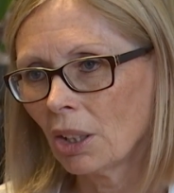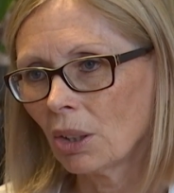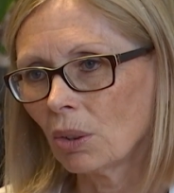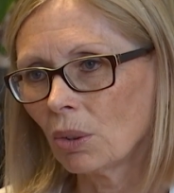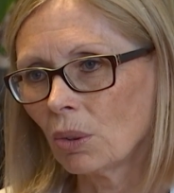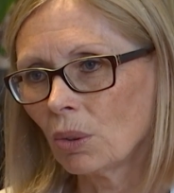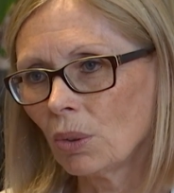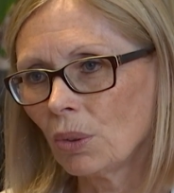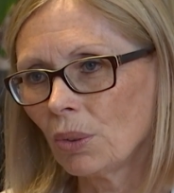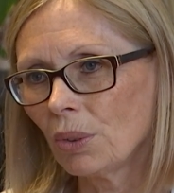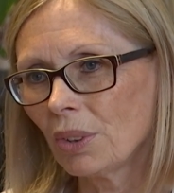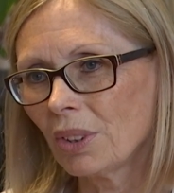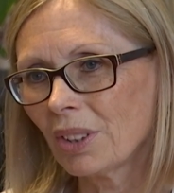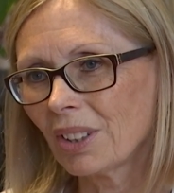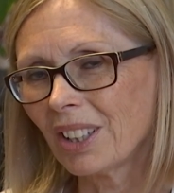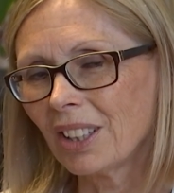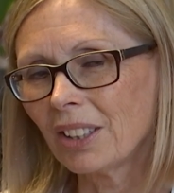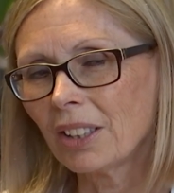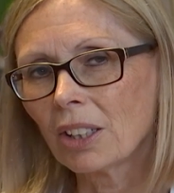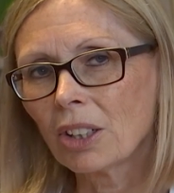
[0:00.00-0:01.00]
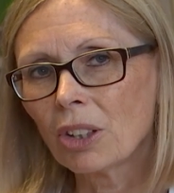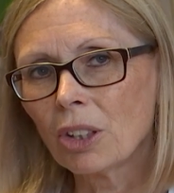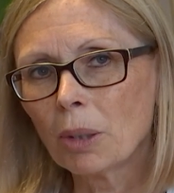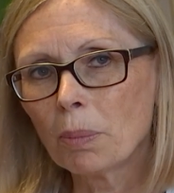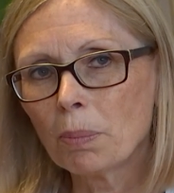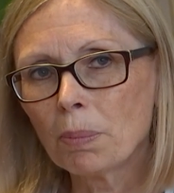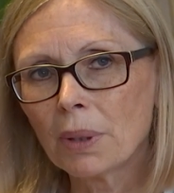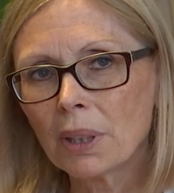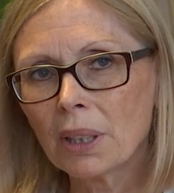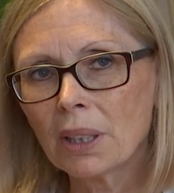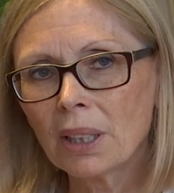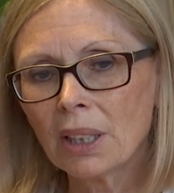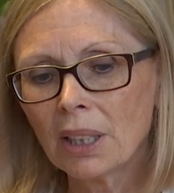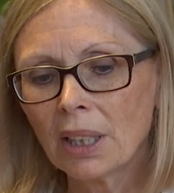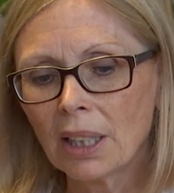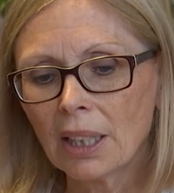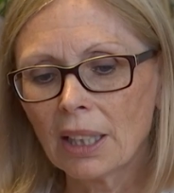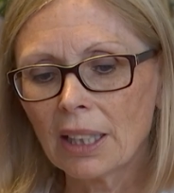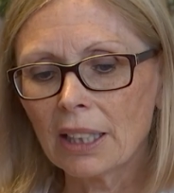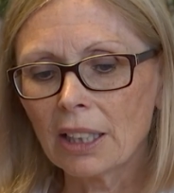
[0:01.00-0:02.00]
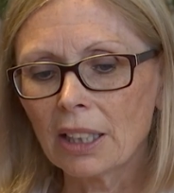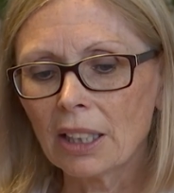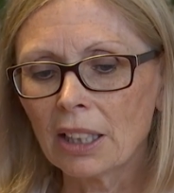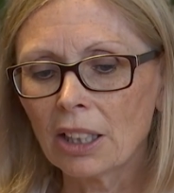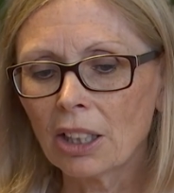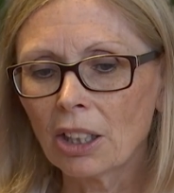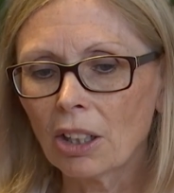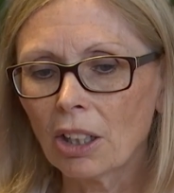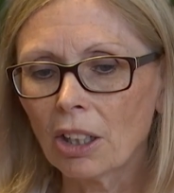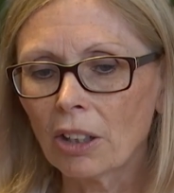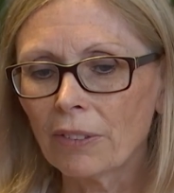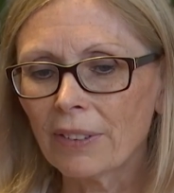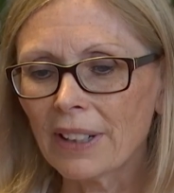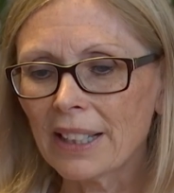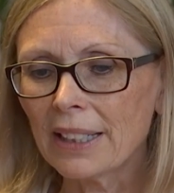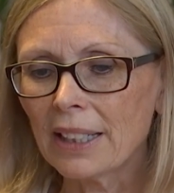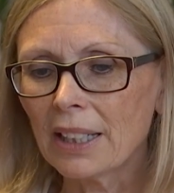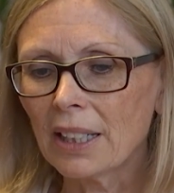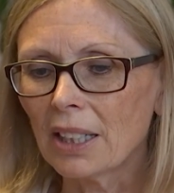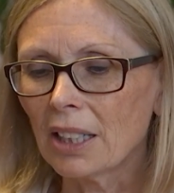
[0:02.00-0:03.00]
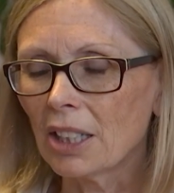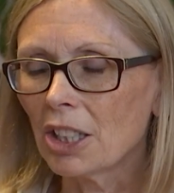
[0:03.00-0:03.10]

und der Körper eher auf eine